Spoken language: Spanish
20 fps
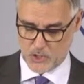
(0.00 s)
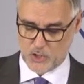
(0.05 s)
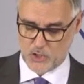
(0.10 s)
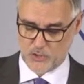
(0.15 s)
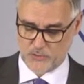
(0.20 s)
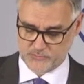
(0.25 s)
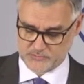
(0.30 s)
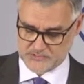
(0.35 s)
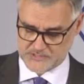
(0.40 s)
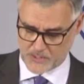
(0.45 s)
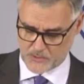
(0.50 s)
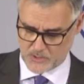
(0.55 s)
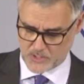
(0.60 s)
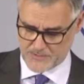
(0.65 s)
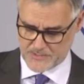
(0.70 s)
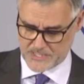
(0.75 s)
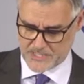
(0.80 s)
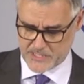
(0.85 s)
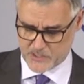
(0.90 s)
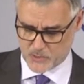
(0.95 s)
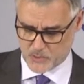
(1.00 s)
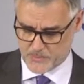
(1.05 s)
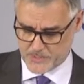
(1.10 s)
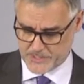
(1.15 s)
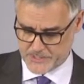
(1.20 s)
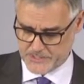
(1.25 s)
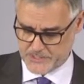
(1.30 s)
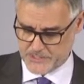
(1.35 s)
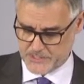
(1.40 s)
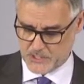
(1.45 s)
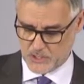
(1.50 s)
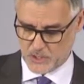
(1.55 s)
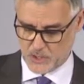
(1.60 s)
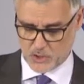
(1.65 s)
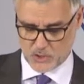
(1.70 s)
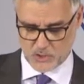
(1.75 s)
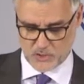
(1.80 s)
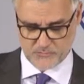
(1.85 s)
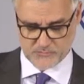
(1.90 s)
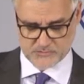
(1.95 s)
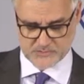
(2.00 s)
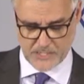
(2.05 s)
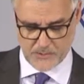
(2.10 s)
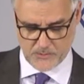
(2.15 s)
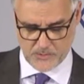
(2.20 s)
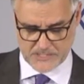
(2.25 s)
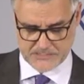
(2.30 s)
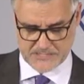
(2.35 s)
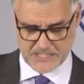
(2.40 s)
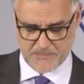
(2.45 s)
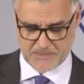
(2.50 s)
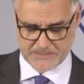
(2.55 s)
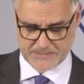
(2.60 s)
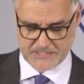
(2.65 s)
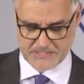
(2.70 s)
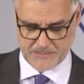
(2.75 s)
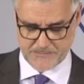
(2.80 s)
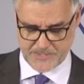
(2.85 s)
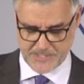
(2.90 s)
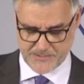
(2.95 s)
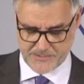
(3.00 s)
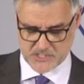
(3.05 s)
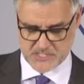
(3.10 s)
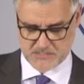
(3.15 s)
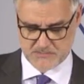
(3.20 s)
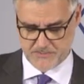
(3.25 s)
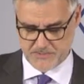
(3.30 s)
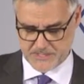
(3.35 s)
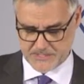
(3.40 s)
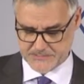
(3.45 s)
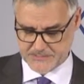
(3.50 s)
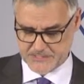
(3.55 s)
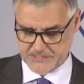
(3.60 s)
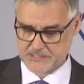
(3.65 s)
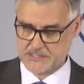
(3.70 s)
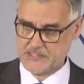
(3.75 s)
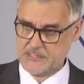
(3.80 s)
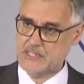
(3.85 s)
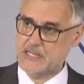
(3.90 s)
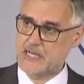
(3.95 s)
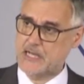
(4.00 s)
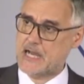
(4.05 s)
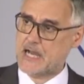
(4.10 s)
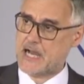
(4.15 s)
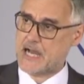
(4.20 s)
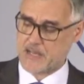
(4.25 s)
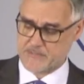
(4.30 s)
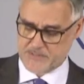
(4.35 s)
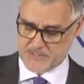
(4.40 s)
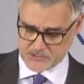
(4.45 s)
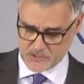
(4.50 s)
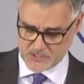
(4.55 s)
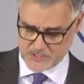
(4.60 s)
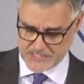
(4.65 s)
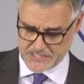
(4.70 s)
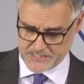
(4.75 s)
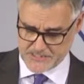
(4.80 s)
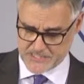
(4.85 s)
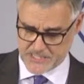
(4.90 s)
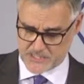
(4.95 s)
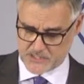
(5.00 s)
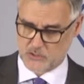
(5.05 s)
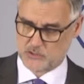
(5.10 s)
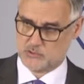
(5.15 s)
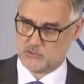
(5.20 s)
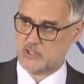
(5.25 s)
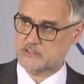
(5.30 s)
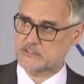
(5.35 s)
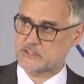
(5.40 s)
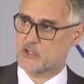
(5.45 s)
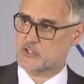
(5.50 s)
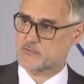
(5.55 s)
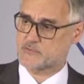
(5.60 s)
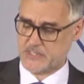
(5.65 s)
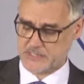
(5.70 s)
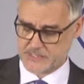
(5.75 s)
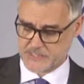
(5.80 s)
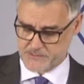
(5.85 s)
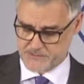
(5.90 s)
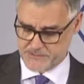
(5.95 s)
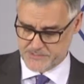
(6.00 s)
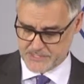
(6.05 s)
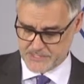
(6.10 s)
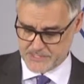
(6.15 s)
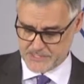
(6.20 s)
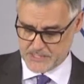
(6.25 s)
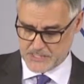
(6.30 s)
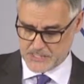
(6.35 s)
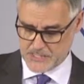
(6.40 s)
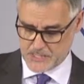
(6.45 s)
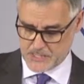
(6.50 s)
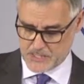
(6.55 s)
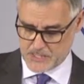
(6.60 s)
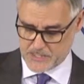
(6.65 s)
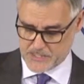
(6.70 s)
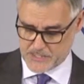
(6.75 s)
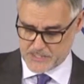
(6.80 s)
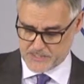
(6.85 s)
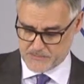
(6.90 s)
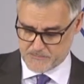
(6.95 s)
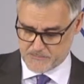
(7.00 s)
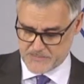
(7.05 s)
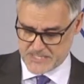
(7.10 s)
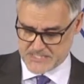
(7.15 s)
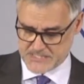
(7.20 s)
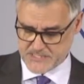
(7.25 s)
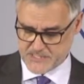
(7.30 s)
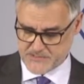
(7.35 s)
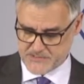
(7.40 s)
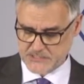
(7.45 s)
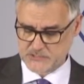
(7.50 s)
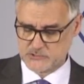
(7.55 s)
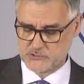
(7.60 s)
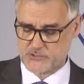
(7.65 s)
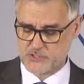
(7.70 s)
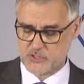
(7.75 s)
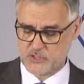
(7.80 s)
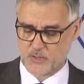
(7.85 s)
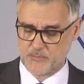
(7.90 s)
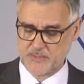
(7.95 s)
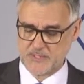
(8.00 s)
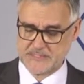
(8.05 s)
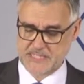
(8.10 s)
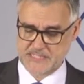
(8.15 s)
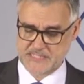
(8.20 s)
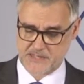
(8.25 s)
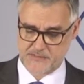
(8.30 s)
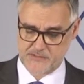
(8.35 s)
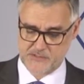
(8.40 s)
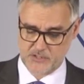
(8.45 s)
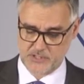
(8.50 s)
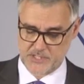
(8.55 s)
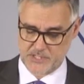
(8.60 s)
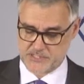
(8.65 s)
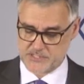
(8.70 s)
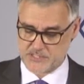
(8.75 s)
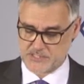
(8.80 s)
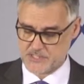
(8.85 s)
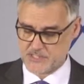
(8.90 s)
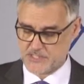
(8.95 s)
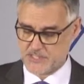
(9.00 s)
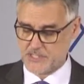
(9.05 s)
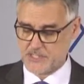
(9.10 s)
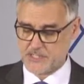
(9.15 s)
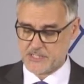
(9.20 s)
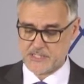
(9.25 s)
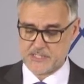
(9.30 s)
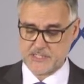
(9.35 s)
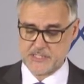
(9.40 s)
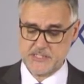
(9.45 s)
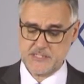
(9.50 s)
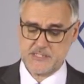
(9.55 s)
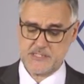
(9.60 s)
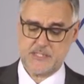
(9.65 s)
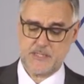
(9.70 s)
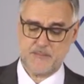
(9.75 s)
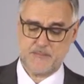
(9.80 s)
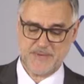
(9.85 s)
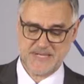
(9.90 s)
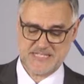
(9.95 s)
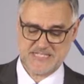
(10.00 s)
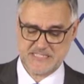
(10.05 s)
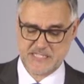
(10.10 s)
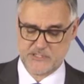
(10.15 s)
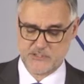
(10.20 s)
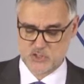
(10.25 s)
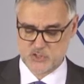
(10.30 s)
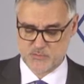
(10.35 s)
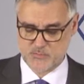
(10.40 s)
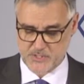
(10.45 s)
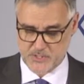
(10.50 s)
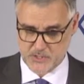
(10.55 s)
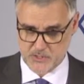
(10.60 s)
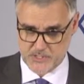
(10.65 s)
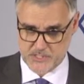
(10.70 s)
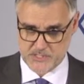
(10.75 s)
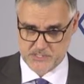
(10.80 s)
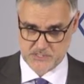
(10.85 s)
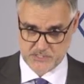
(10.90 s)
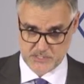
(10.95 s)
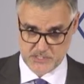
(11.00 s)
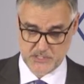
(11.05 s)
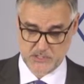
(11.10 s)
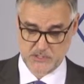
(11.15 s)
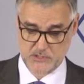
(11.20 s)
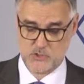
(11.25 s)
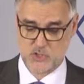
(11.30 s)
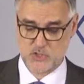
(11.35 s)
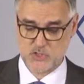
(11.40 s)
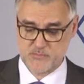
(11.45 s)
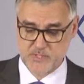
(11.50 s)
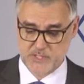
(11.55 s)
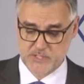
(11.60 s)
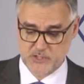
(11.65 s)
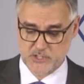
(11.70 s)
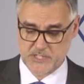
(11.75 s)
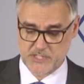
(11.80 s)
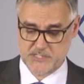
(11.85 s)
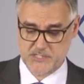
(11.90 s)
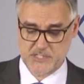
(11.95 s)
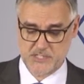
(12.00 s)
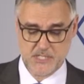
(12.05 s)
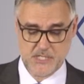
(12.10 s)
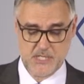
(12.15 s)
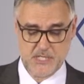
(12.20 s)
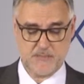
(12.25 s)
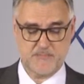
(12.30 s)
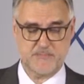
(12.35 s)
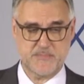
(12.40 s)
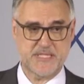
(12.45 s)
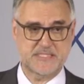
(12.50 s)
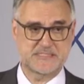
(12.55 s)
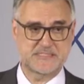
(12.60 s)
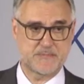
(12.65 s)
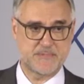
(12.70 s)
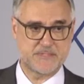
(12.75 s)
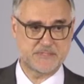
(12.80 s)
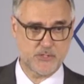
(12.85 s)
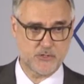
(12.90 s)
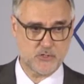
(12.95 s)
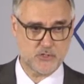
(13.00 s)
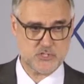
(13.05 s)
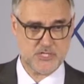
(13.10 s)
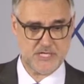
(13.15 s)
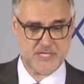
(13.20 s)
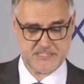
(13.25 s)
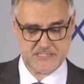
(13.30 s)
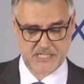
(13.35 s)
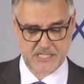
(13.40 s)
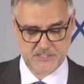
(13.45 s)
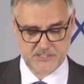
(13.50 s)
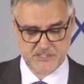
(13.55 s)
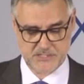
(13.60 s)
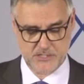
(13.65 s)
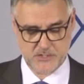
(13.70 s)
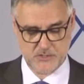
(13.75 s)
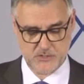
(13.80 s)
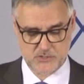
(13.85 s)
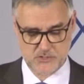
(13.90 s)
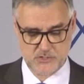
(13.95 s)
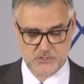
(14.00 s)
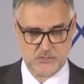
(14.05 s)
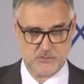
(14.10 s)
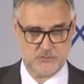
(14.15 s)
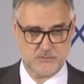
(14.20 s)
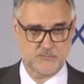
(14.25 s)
cofundadora de la EV, cofundadora del panel de precios de vivienda, habiendo realizado durante 2015 más de 105.000 tasaciones y más de 2 millones, sí, 2 millones mediante métodos estadísticos.